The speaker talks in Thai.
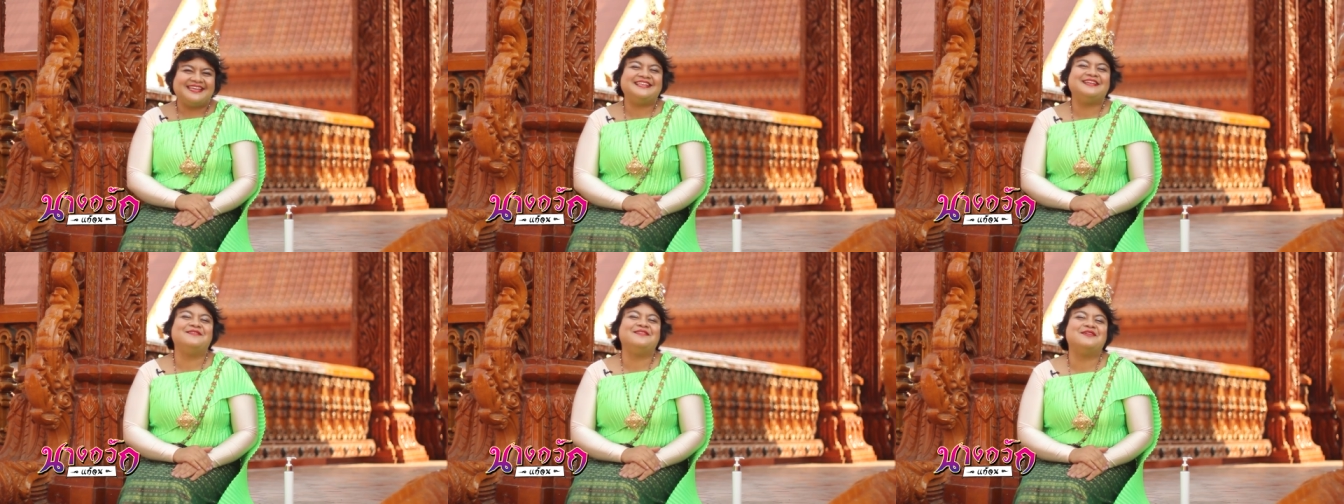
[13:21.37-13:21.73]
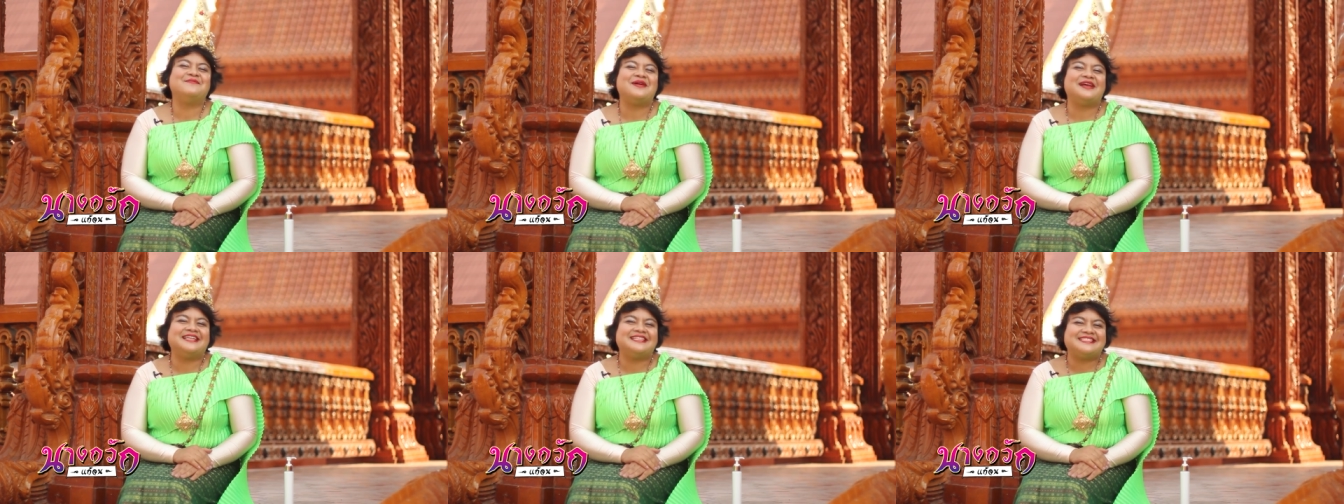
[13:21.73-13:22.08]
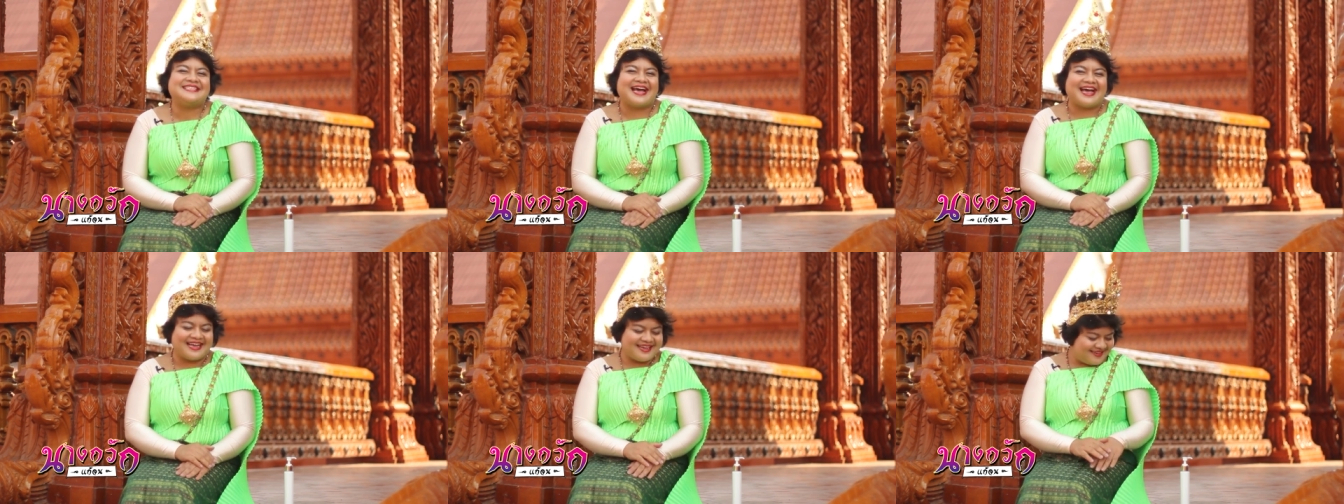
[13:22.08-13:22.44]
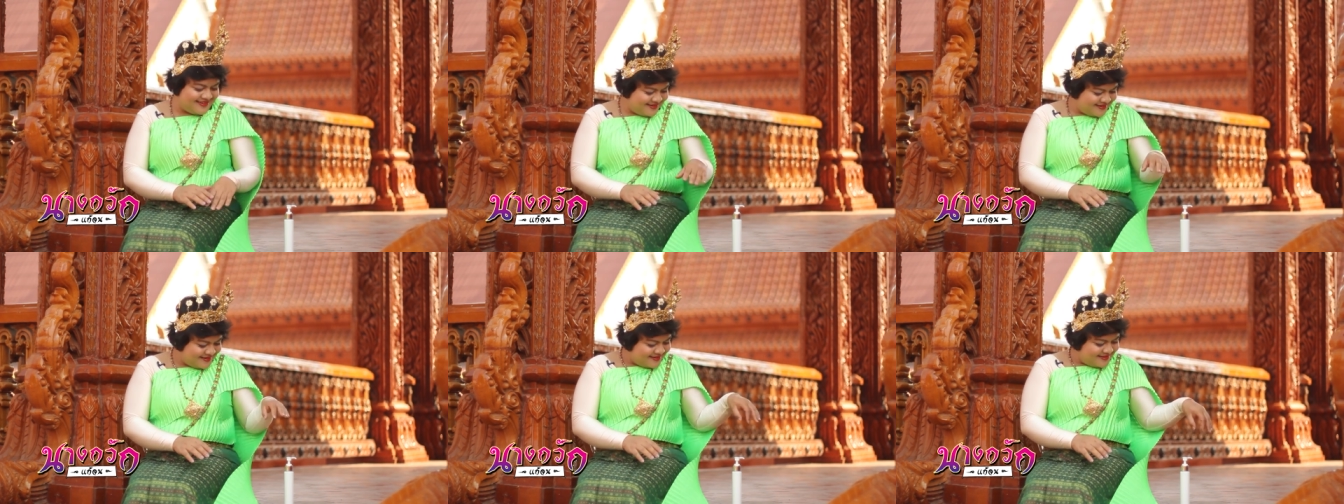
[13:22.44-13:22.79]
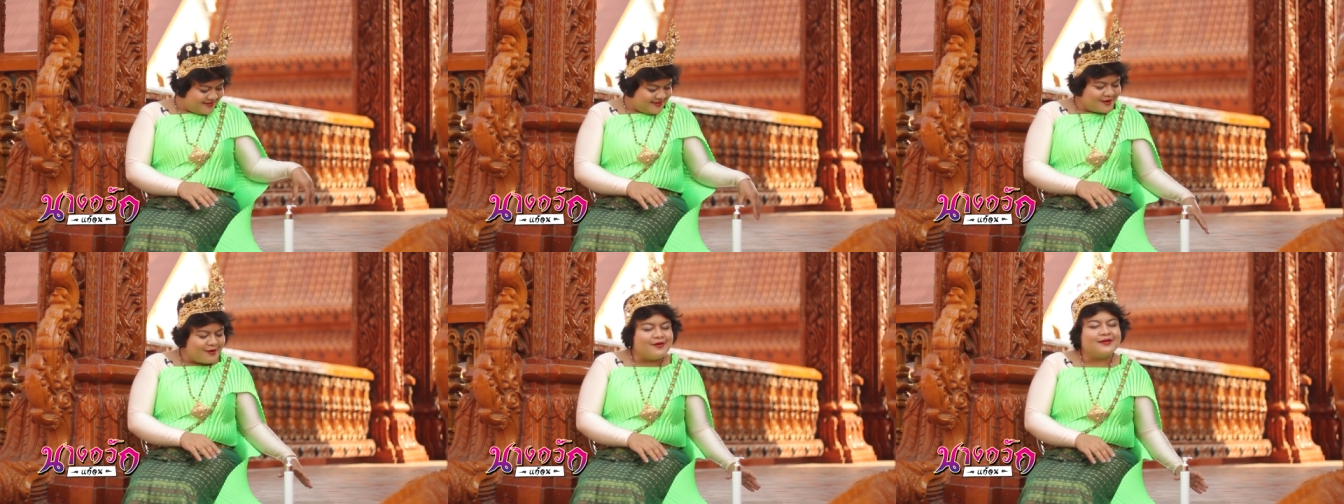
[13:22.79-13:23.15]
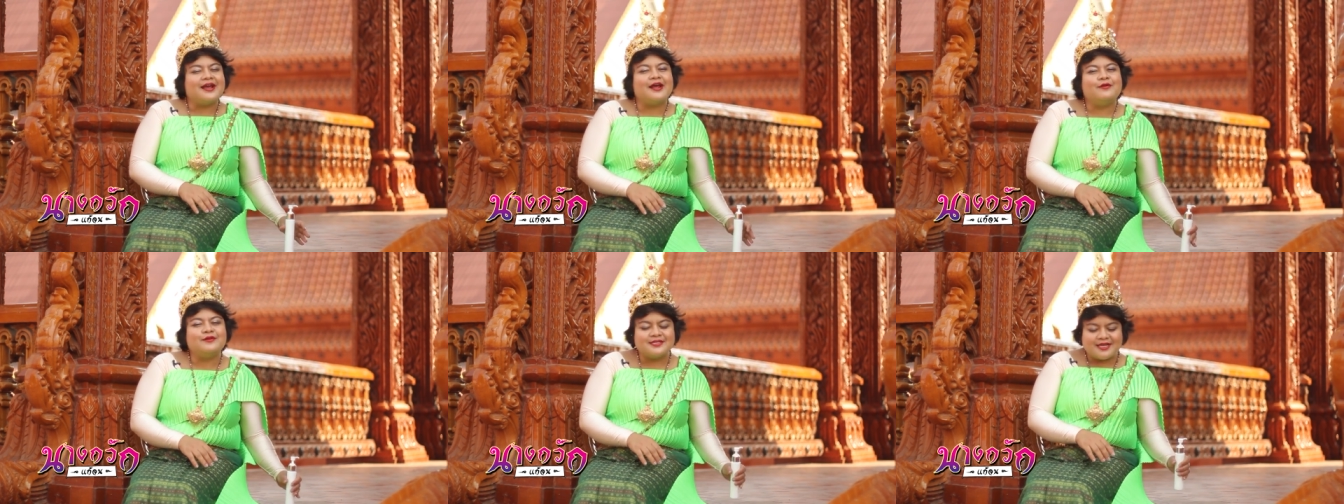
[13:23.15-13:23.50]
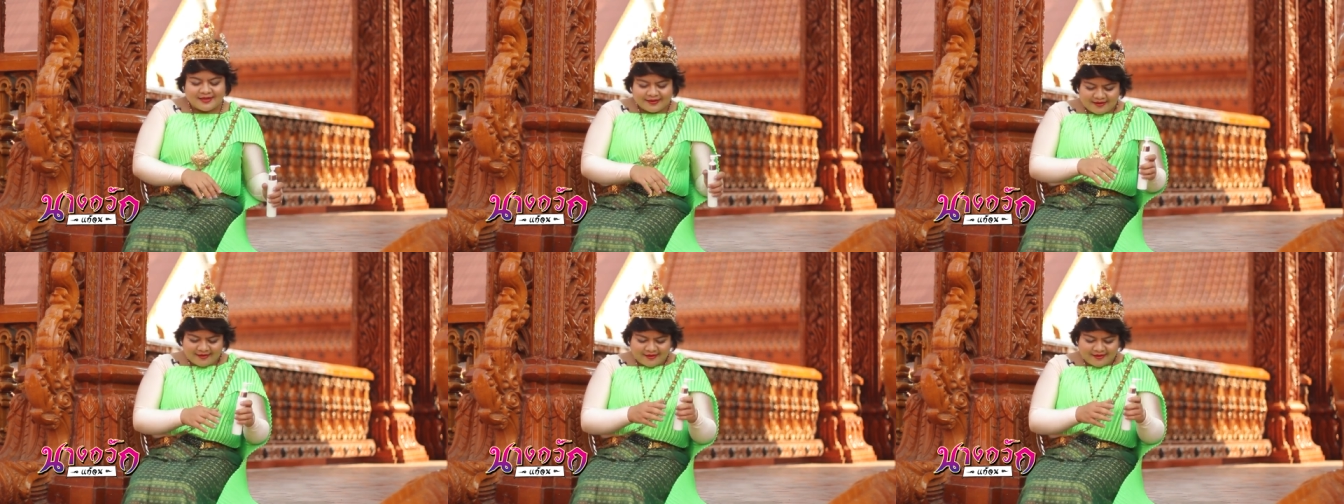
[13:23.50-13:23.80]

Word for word: เดี๋ยวเดี๋ยวมานะจ๊ะทาโลชั่น